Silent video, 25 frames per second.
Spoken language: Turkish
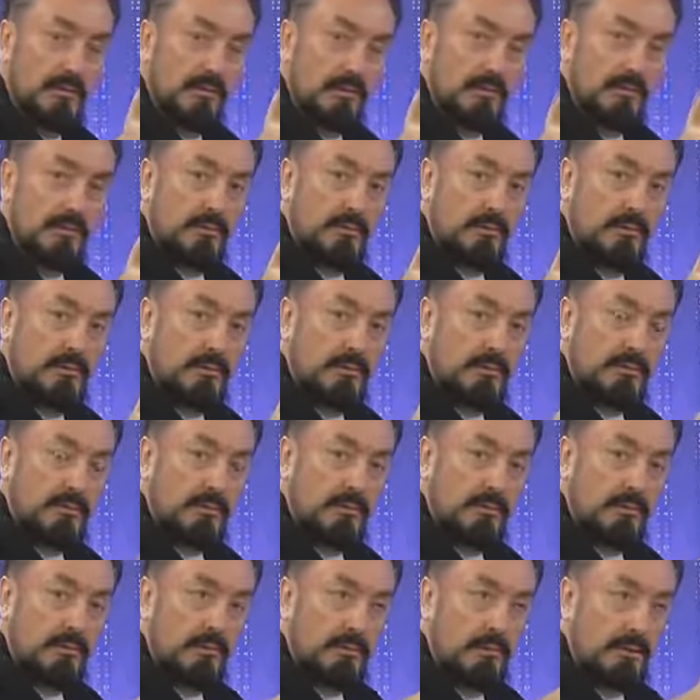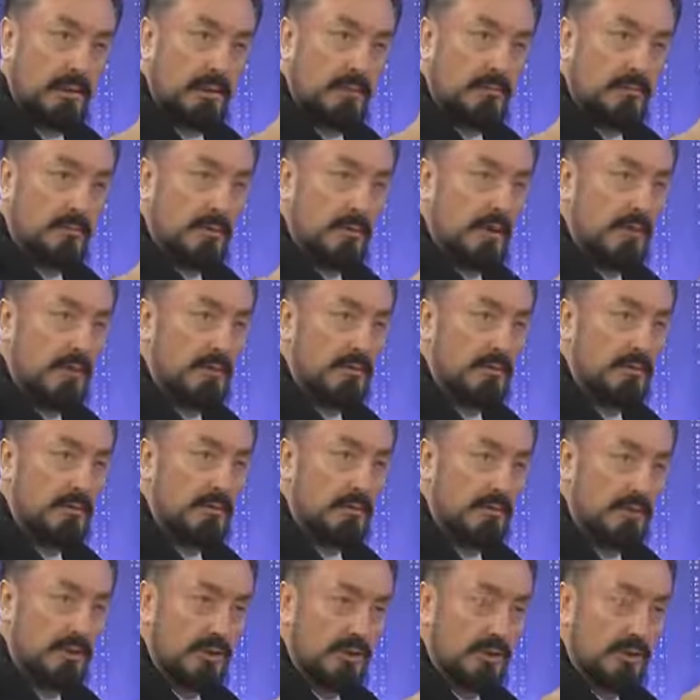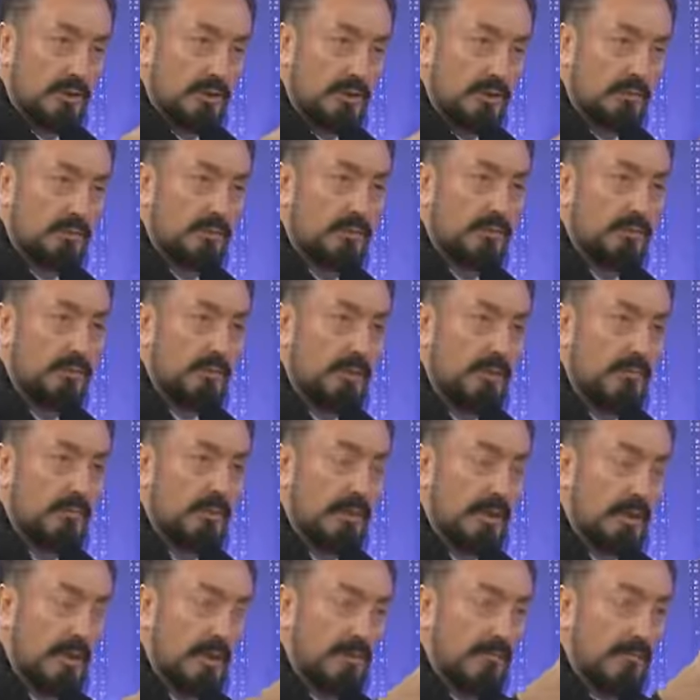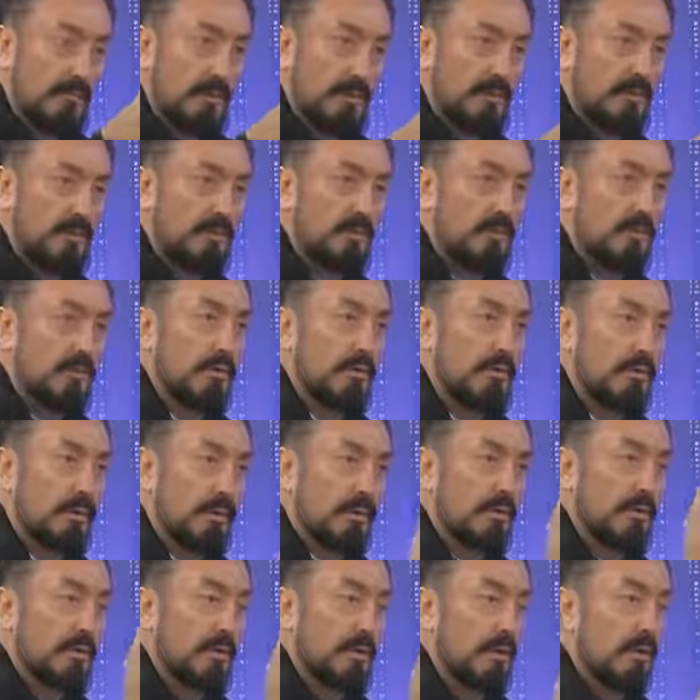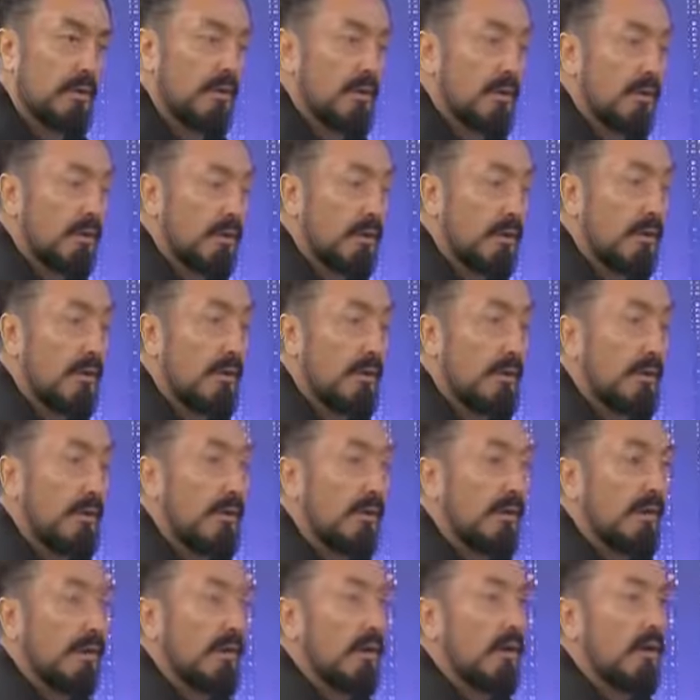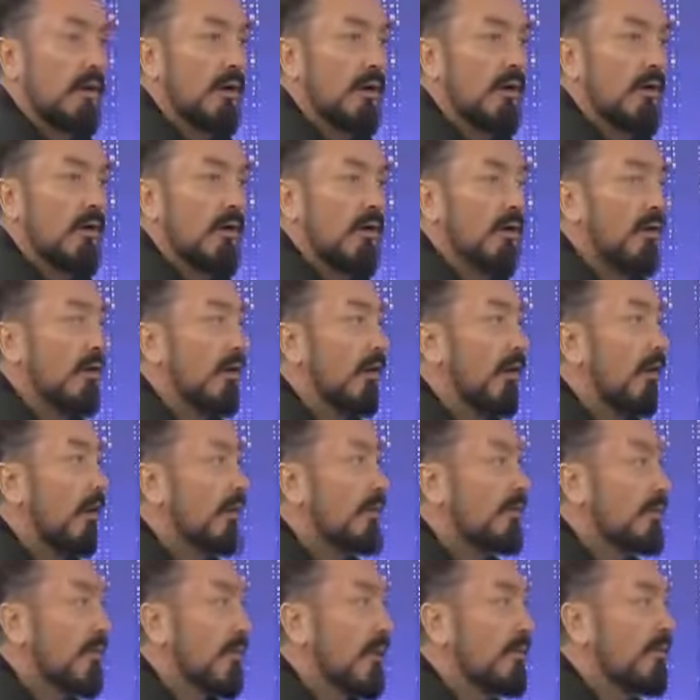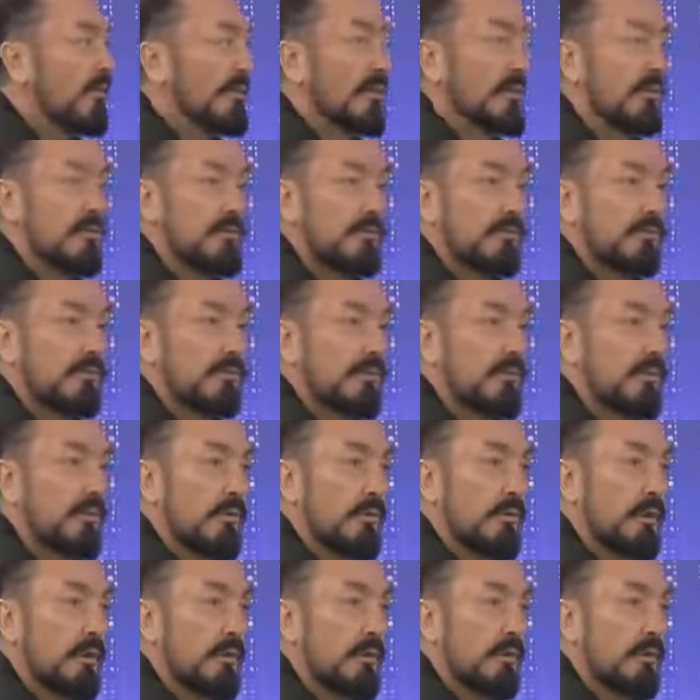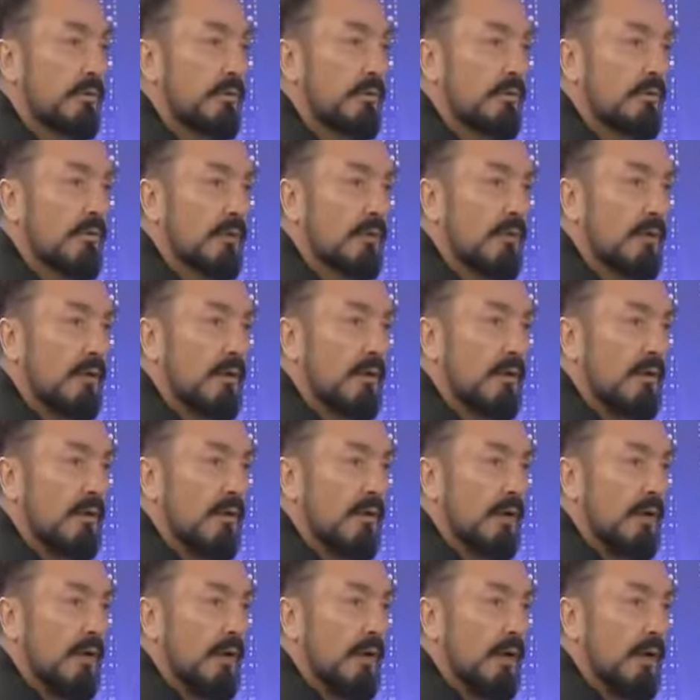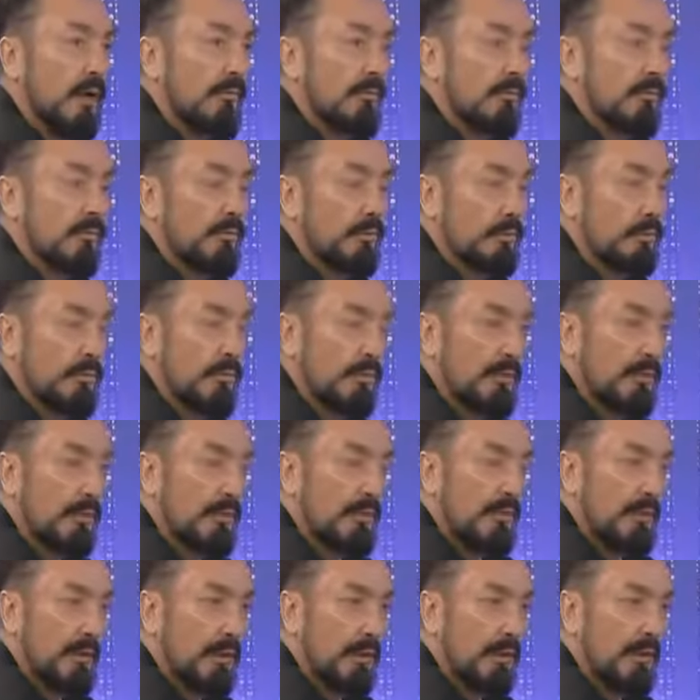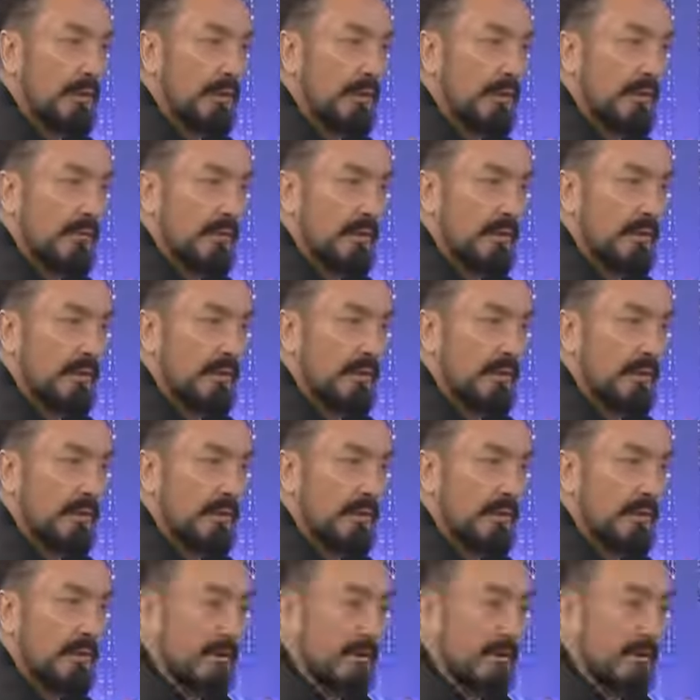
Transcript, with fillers: e, yarım kalın ticaret diyor değil mi? Evler diyor Cenab-ı Allah. Acayip bir hırs duyuyorlar. Halbuki bütün dikkati Allah'a verseler,